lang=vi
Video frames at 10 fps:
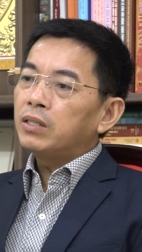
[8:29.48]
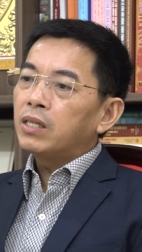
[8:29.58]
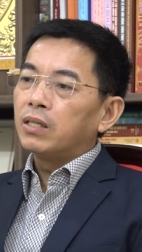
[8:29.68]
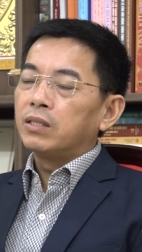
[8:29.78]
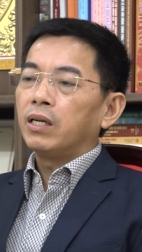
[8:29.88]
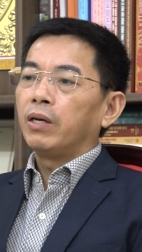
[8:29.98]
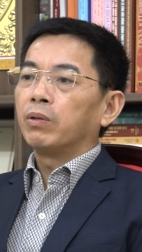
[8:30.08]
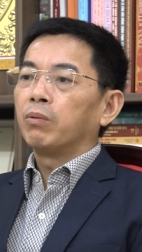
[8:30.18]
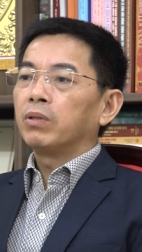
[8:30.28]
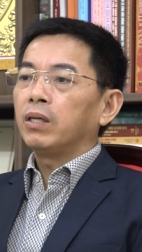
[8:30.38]
sở dữ liệu
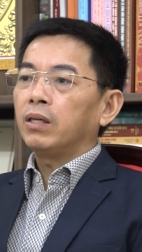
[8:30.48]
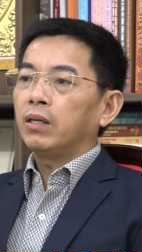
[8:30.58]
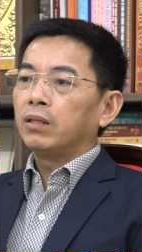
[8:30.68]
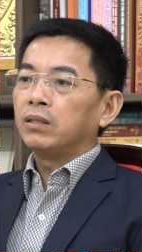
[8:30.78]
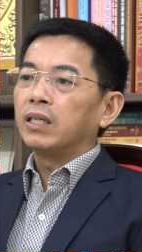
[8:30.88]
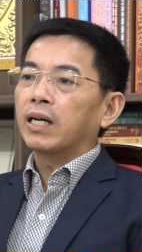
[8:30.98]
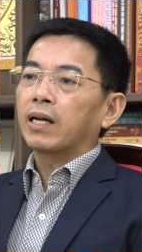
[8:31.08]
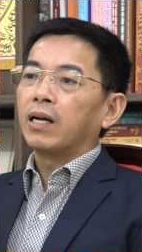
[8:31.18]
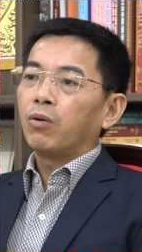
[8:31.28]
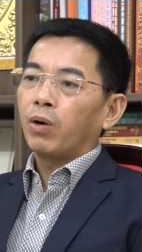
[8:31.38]
thông tin giữa các
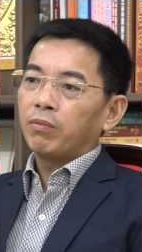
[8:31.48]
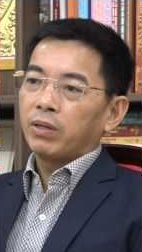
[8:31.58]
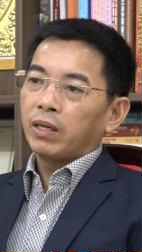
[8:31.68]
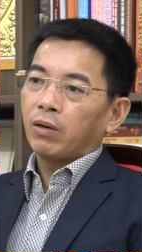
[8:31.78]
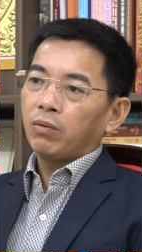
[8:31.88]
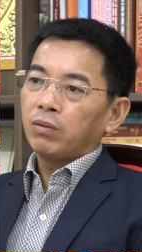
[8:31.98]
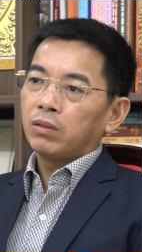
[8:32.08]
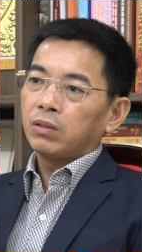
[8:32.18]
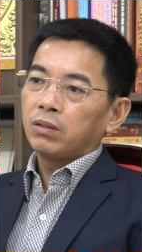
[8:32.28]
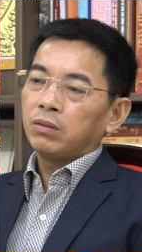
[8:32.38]
cơ quan với nhau
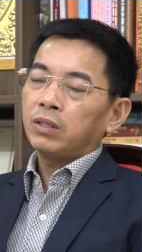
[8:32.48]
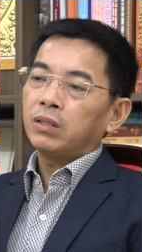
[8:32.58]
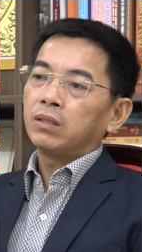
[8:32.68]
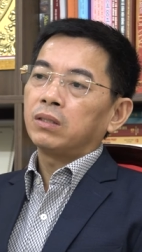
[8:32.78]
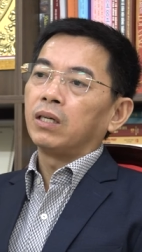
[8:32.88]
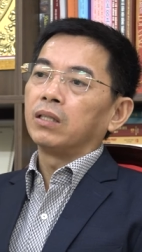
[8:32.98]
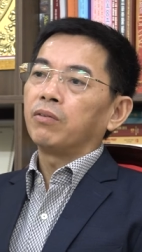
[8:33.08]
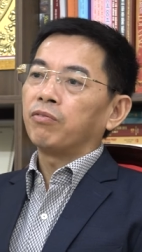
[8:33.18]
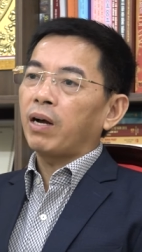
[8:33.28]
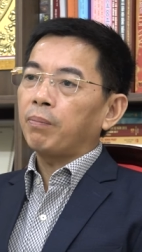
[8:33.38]
như sở tư
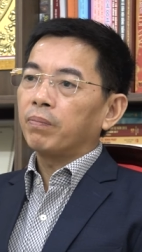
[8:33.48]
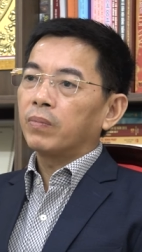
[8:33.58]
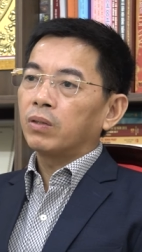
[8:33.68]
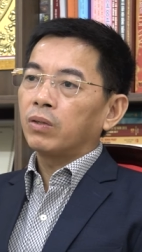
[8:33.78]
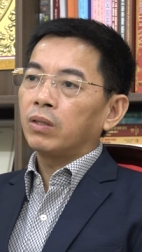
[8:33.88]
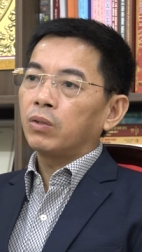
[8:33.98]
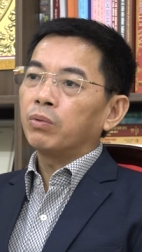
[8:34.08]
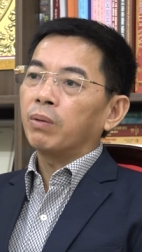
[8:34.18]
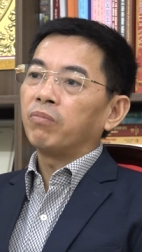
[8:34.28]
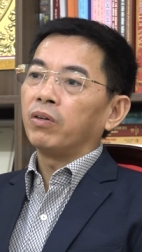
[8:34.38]
pháp rồi trung
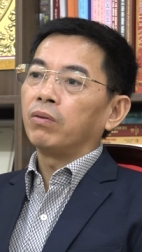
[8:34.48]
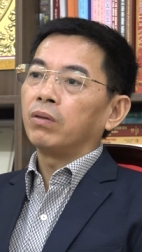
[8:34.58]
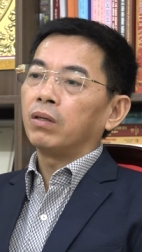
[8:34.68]
tâm phiếu